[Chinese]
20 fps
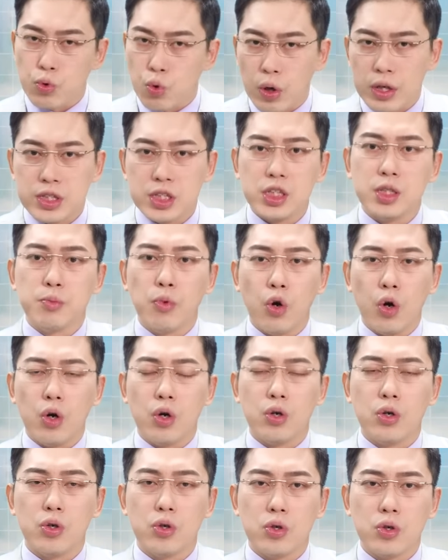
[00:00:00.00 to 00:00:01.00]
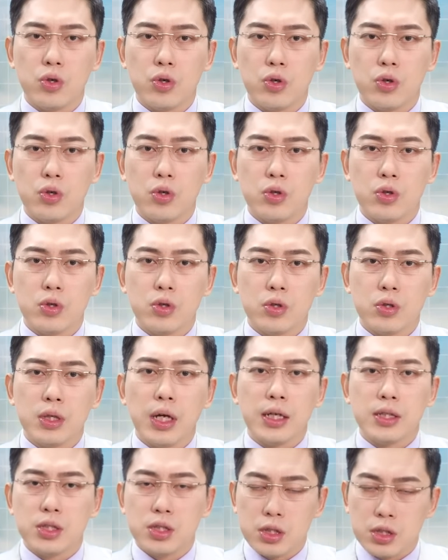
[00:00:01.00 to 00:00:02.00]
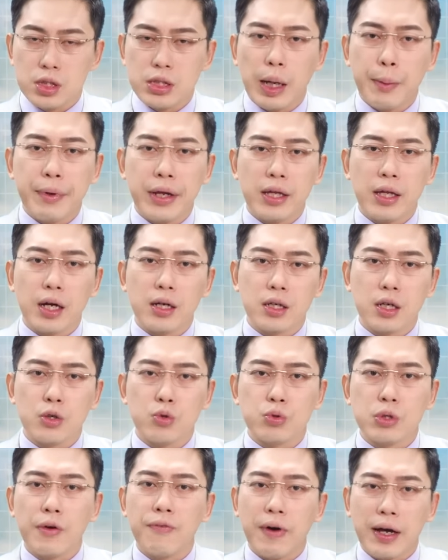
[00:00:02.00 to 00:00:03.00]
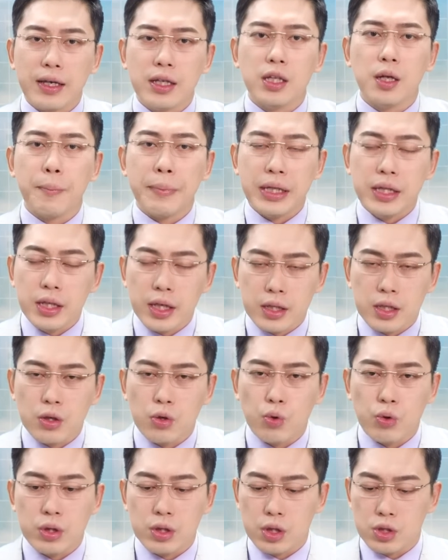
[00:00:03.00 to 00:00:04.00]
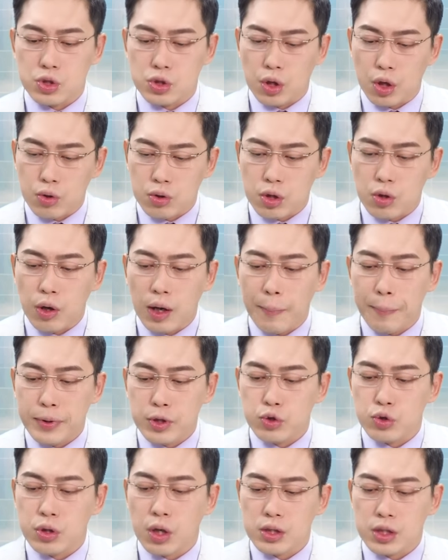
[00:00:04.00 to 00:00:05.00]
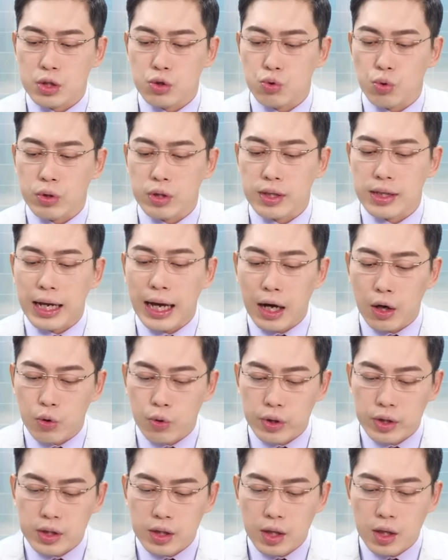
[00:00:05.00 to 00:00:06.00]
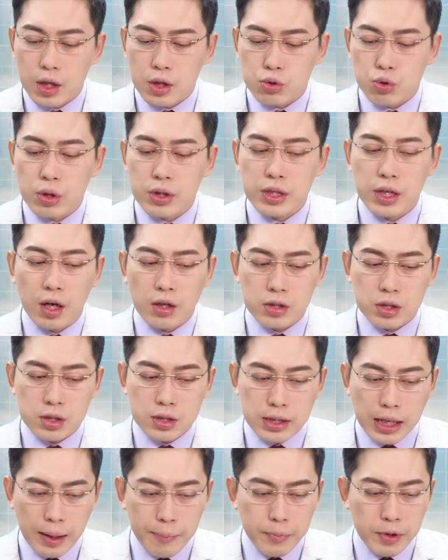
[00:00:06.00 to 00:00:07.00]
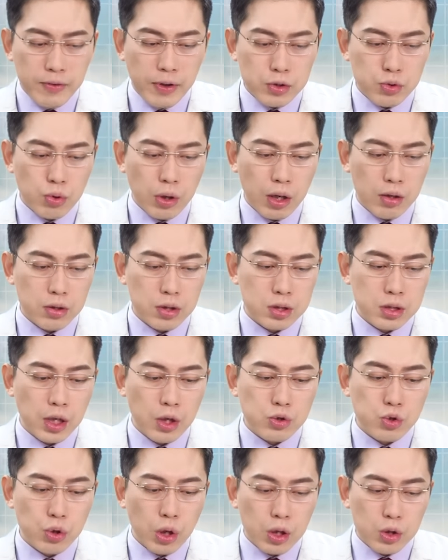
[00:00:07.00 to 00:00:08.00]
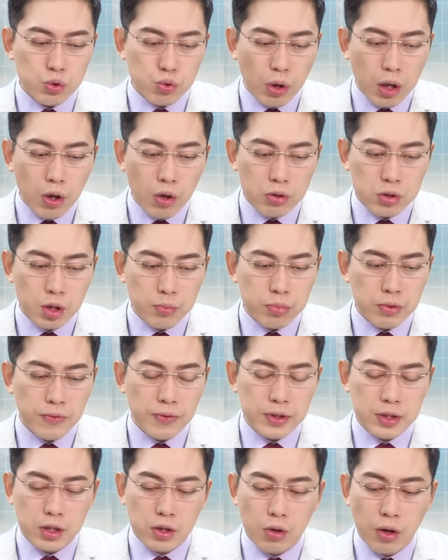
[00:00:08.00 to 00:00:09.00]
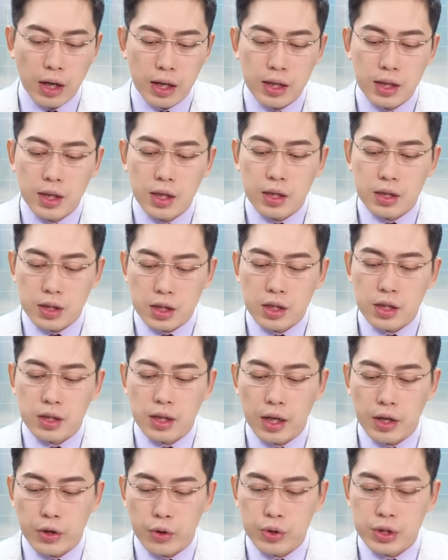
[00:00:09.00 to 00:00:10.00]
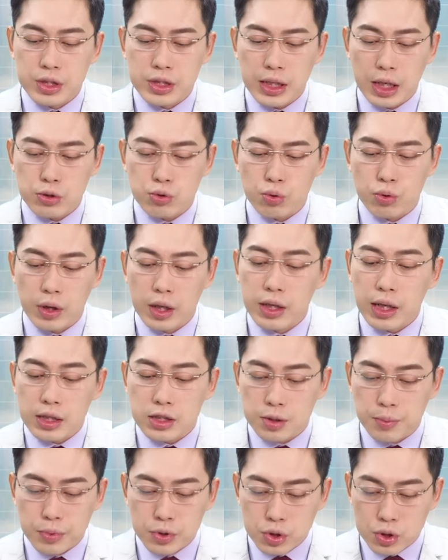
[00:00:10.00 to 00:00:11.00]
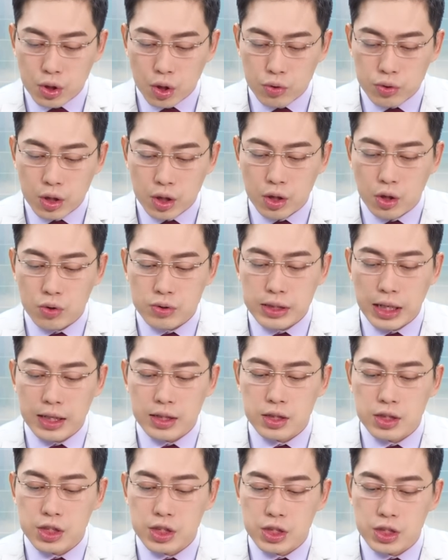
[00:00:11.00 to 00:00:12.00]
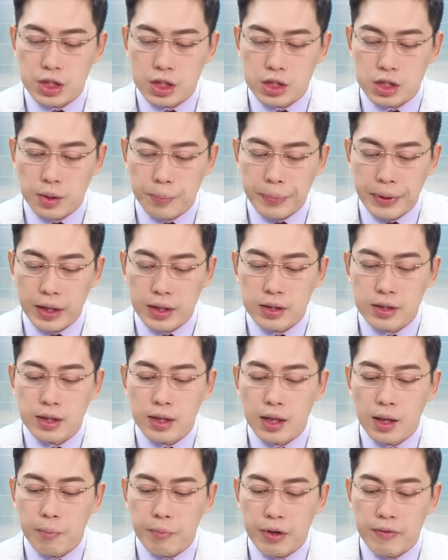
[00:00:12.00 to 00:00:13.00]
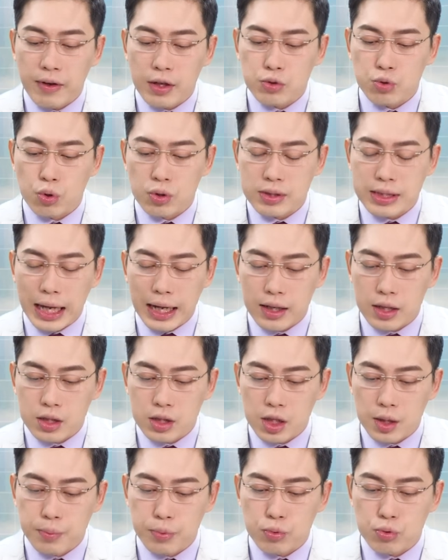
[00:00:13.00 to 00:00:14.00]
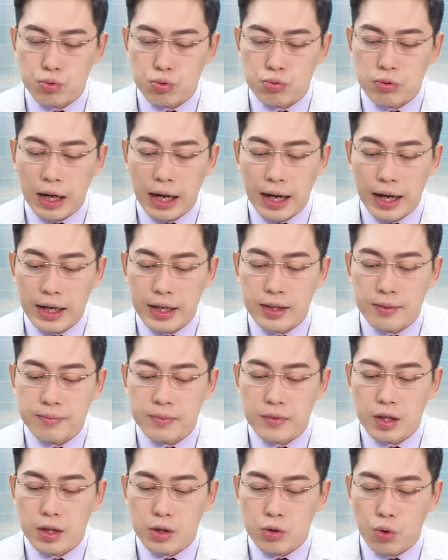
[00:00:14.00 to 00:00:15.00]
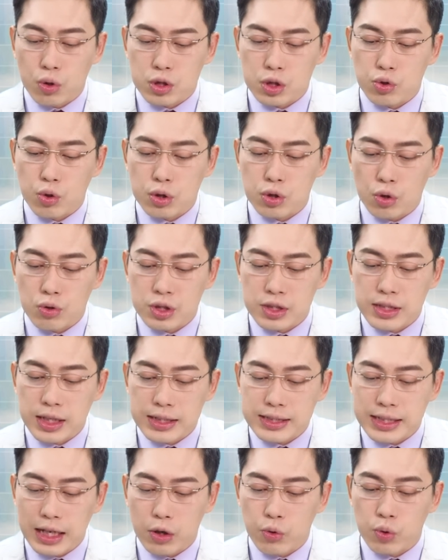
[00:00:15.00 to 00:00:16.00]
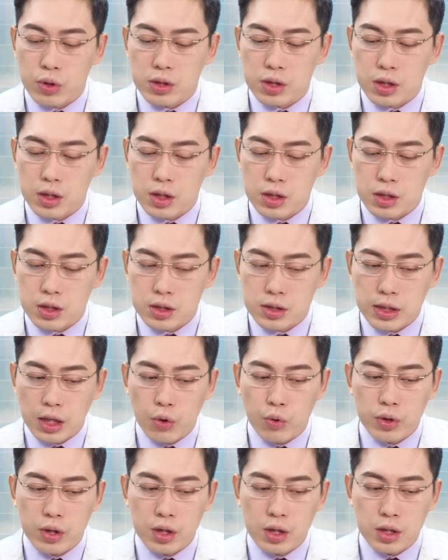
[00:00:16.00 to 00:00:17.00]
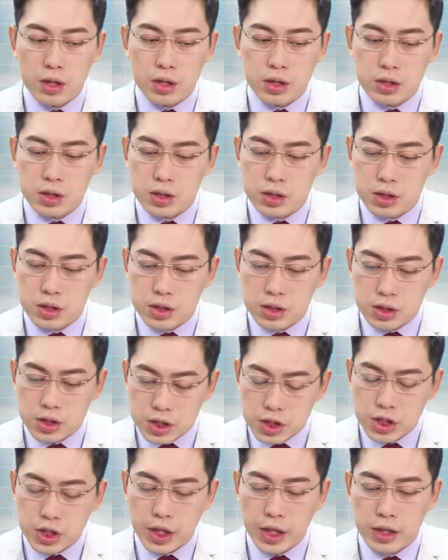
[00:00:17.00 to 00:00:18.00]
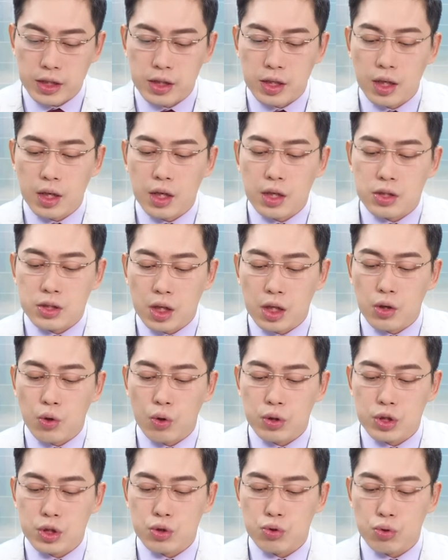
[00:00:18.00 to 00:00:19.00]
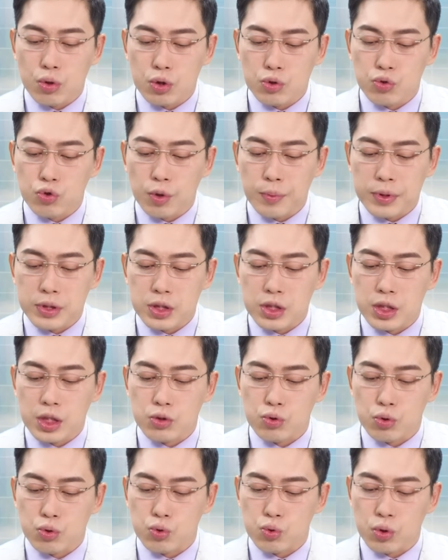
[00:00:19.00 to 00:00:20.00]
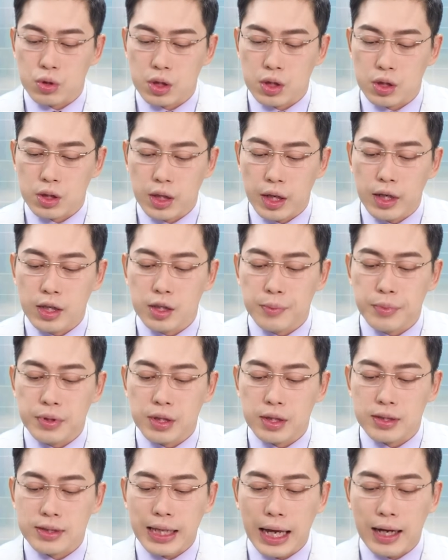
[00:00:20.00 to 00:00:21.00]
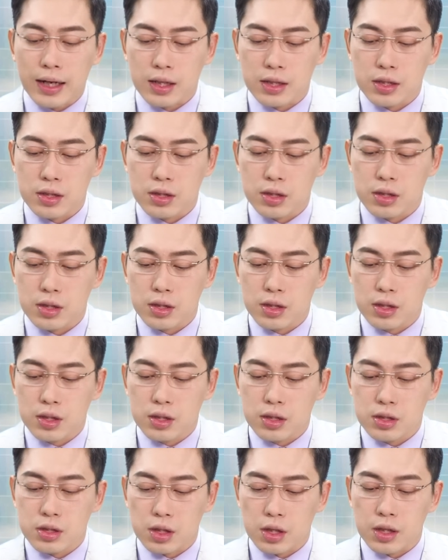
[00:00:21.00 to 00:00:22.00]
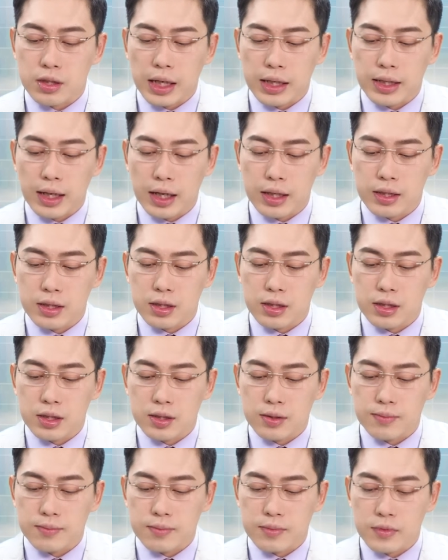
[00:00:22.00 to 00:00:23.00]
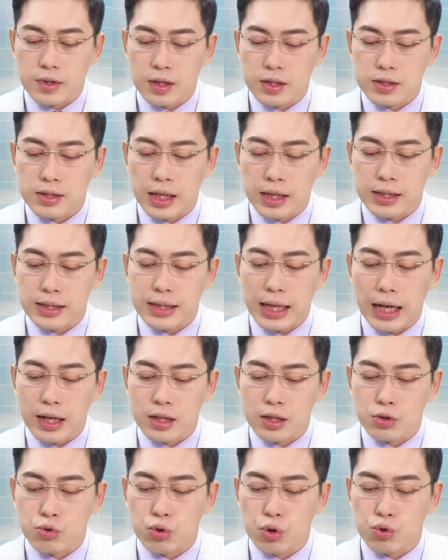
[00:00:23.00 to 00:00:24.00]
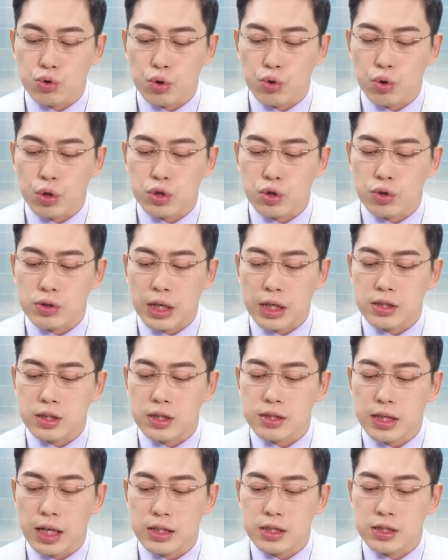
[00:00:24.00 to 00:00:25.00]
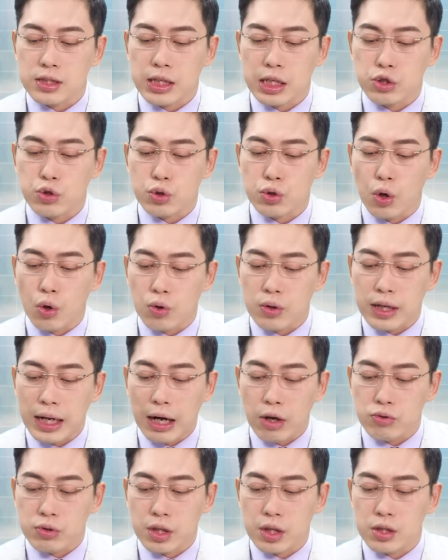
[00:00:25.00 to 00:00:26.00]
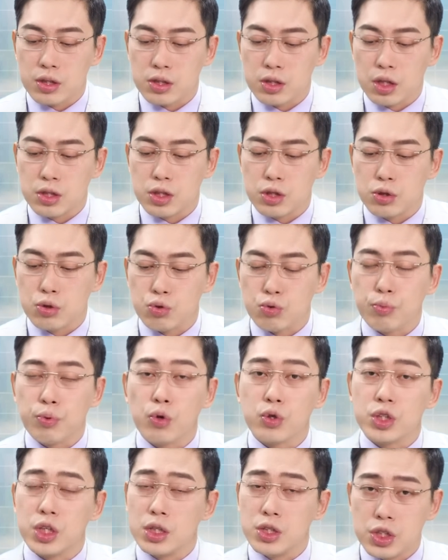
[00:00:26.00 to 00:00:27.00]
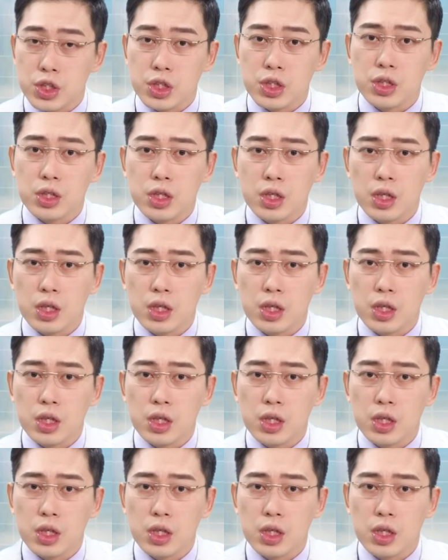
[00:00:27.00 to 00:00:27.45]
会寂寞，那只是他们两档个股在反映了明年的获利之后的话，必须要先做一个拉回。所以你要看，比方说好了，像双双红的部分的话。你可能要留意一下，说，哎，它什么时候能够在季线这边，比方说打个底部出来，或者说重新再站稳了，站稳了季线，甚或是说，如我们之前所说的，哎，能不能打个整个带弹，再打个顺水推舟，三升三四再去攻高点，甚至突破千斤，